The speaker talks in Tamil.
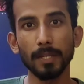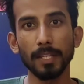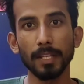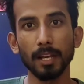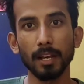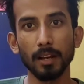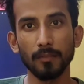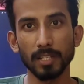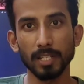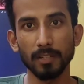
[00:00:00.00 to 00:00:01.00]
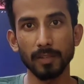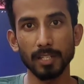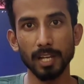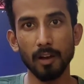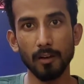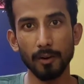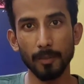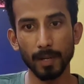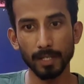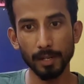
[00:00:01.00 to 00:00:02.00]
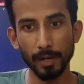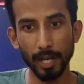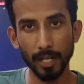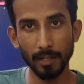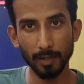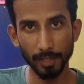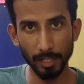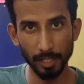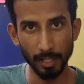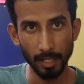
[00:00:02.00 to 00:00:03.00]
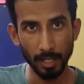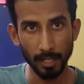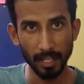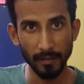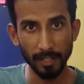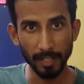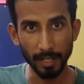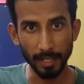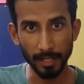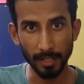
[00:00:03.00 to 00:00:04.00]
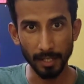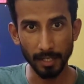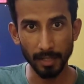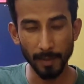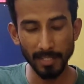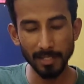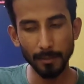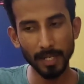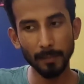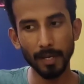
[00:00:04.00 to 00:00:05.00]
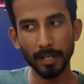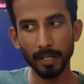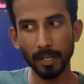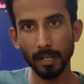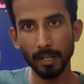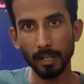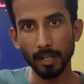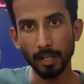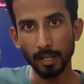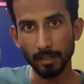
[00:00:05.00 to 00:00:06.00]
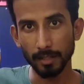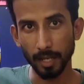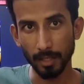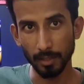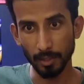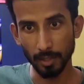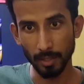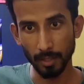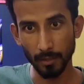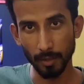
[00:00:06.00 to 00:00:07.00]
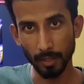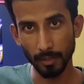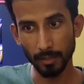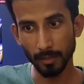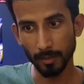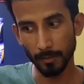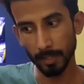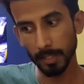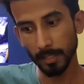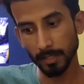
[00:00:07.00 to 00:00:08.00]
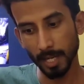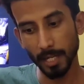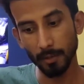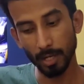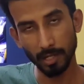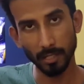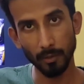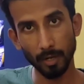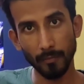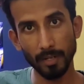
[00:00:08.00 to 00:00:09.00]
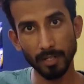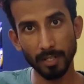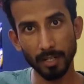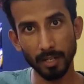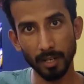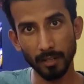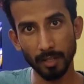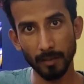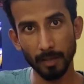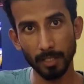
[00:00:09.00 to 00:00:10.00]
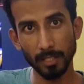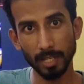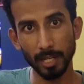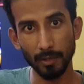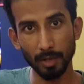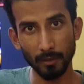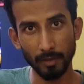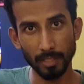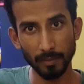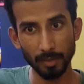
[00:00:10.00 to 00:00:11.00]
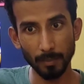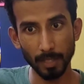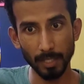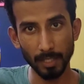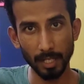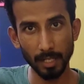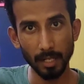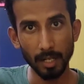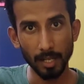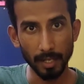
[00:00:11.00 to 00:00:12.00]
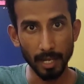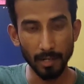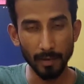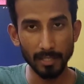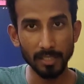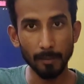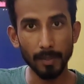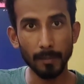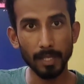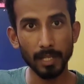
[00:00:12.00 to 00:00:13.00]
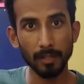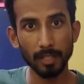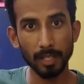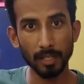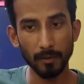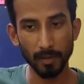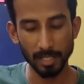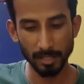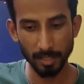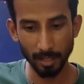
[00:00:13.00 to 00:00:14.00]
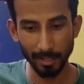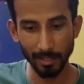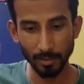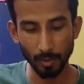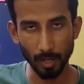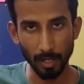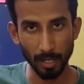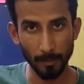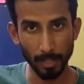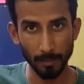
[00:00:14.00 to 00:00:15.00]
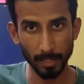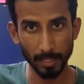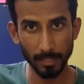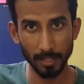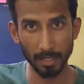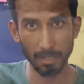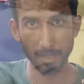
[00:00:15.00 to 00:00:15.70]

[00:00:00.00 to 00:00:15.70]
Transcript: தான் பார்த்தீங்கன்னா ஃபஸ்ட்டு ஃபஸ்ட்டாக அவனோட மதரோட அக்கு வந்து டேவிடுக்கு கிடைக்குது இமேஜின் பண்ணி பாருங்கள் அது ஒரு மதர் சைல்டுக்குள்ளே இருக்க ஒரு அஃபெக்ஷனு அந்த மதர் சைல்டுக்குள்ள அஃபெக்ஷன் வந்து பார்த்திங்கன்னா ஏழு வயசுக்கு அப்புறமா தான் வந்து அந்த ஃபஸ்ட் அக்குன்னு சொல்லுவாங்களா அப்போ தான் பார்த்திங்கன்னா டா